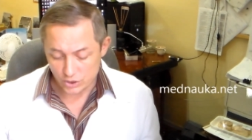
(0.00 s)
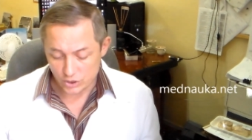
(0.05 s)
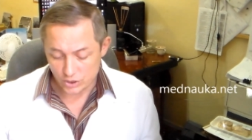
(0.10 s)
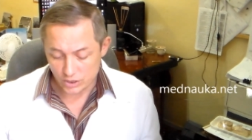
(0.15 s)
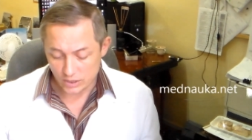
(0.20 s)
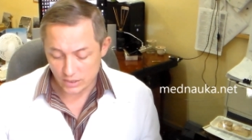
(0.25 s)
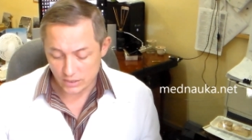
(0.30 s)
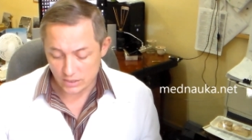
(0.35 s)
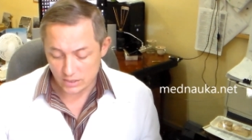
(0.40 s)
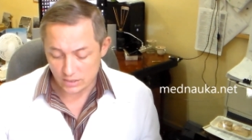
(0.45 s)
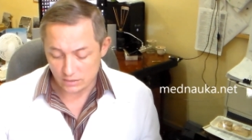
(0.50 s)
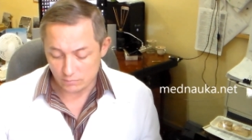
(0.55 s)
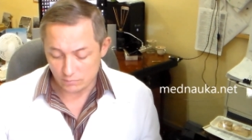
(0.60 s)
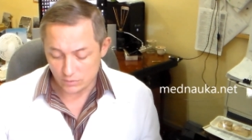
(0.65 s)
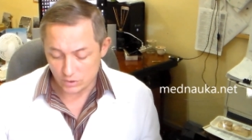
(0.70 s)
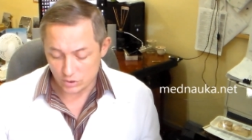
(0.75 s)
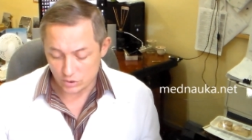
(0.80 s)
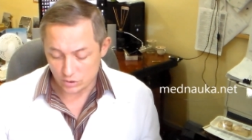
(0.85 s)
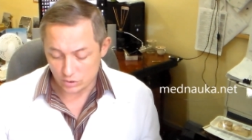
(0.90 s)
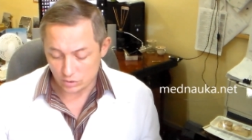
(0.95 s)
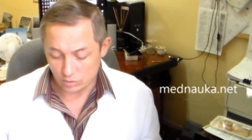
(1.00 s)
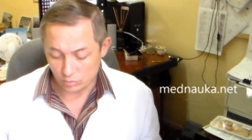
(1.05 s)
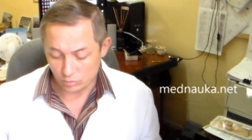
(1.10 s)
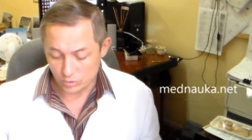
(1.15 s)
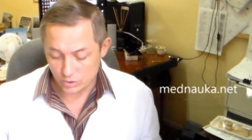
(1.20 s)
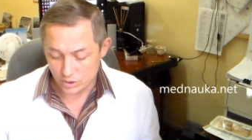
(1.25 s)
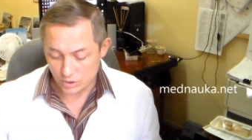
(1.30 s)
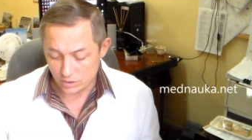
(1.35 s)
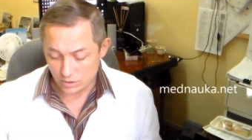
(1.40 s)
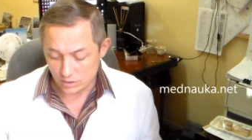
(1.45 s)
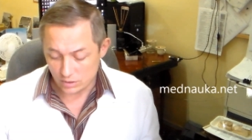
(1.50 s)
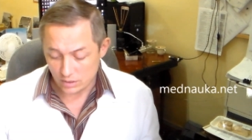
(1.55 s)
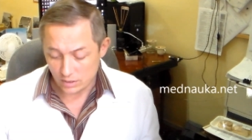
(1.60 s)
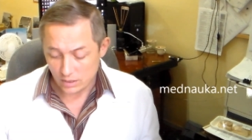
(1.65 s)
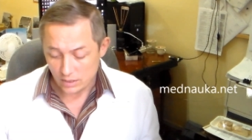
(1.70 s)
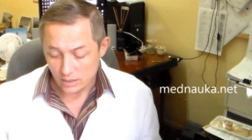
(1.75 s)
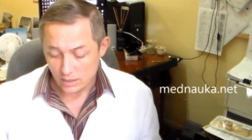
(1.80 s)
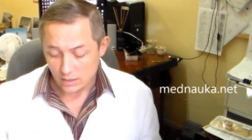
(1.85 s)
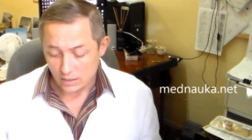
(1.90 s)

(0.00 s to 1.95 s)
сжатия мышцы грудины.